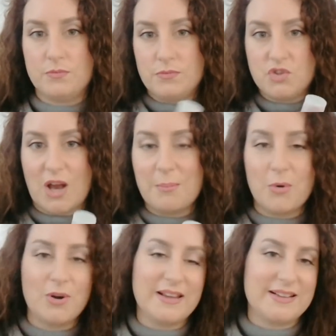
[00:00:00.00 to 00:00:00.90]

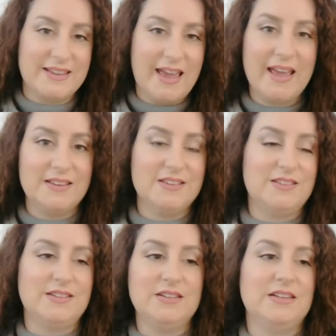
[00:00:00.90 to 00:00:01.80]
diciamo le
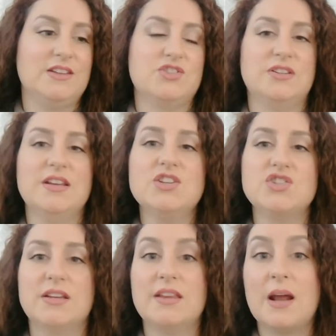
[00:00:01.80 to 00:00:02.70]
clienti eccetera
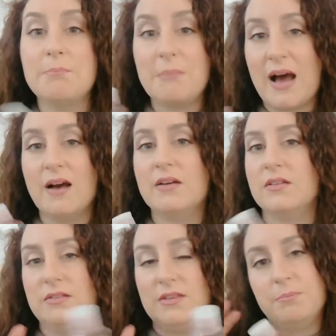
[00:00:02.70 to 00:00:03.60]
eccetera ma
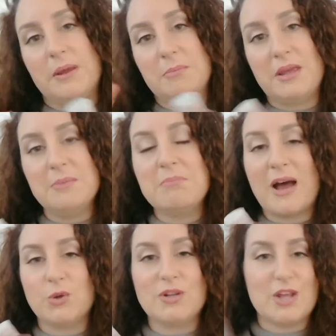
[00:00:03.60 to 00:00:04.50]
per me in
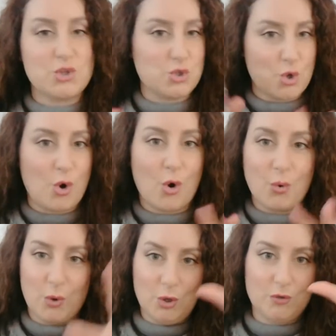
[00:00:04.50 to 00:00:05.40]
bagno adesso ho
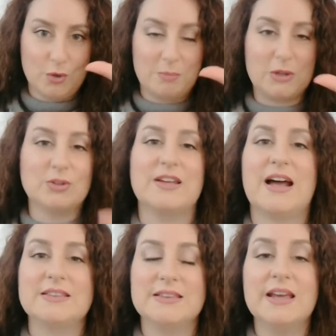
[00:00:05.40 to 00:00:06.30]
quello formato
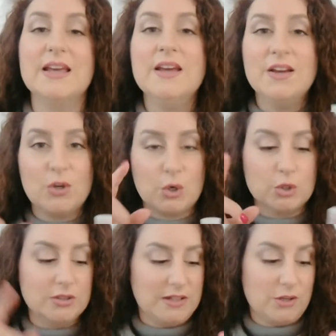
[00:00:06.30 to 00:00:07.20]
grande
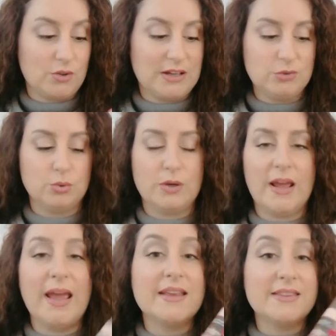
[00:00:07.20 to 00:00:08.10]
con le
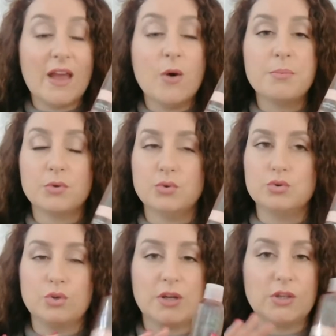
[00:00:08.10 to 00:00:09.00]
rogature ed è un
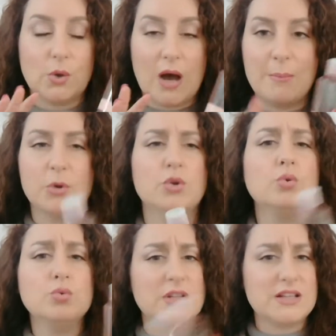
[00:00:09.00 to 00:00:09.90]
prodotto che io amo non
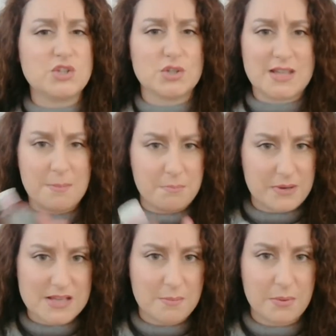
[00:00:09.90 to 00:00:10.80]
utilizzo
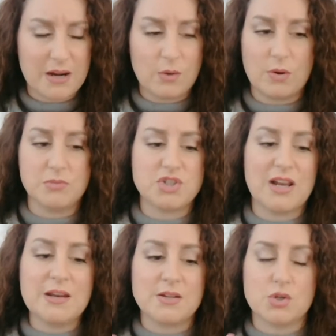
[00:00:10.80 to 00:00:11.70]
sempre sempre l'acqua
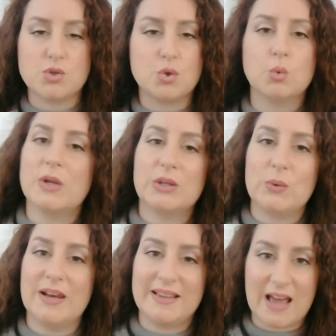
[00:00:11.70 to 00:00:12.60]
micellare che io sono una di
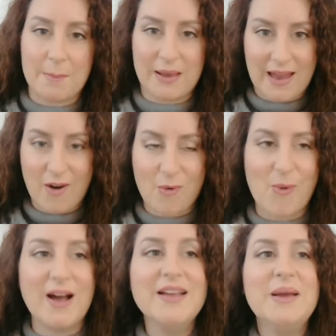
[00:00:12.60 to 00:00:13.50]
quelle che ama
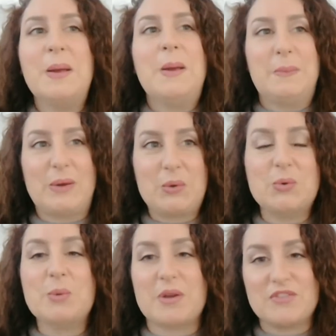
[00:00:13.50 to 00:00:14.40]
l'acqua per
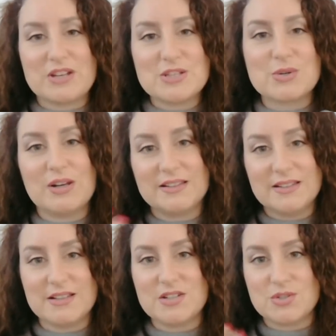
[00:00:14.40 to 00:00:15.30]
cui preferisco la
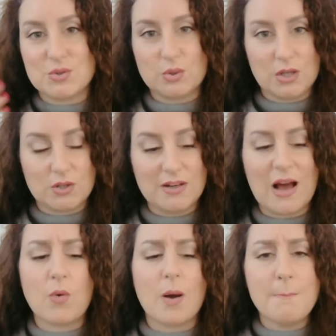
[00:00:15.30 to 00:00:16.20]
detersione con
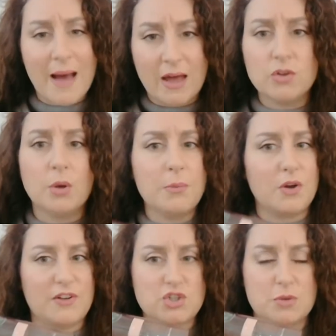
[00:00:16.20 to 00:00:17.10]
l'acqua ma non me lo
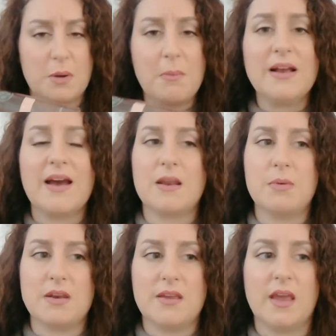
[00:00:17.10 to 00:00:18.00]
faccio mai mancare
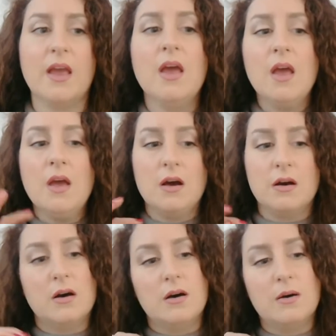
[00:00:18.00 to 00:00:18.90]
perché
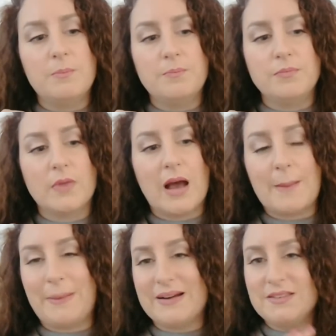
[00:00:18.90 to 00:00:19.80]
um, a
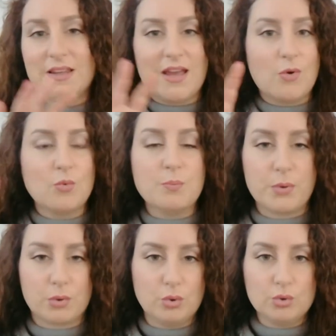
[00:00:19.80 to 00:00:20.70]
parte che è un
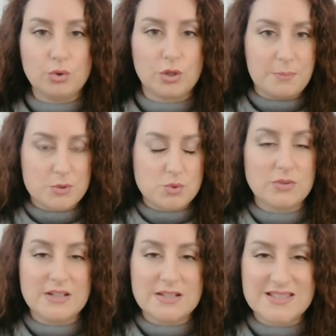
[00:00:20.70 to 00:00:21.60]
prodotto che posso
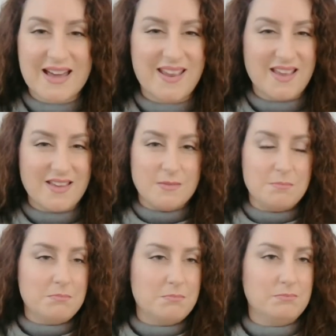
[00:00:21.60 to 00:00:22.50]
utilizzare
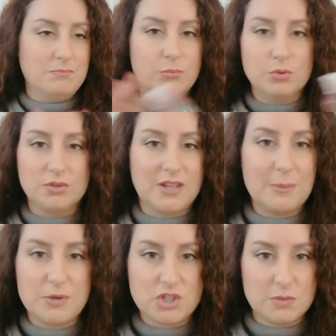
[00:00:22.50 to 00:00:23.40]
in
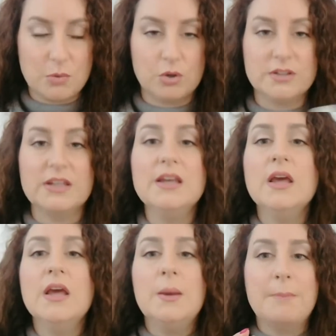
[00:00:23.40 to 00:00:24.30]
molteplici modi,
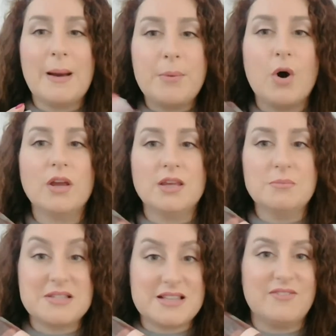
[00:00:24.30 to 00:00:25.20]
ma poi
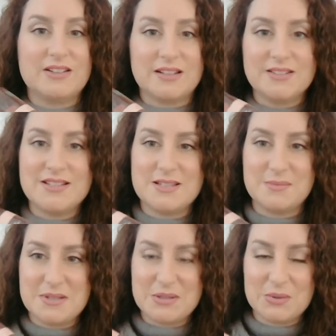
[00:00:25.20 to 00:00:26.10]
mi salva
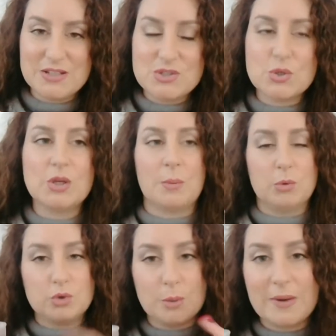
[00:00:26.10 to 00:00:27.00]
tantissime situazioni, è
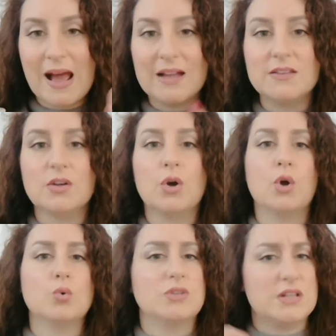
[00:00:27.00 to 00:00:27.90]
molto pratico,
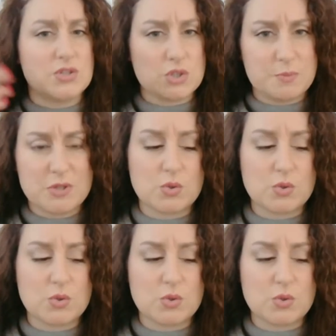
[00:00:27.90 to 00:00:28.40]
lo utilizzo spesso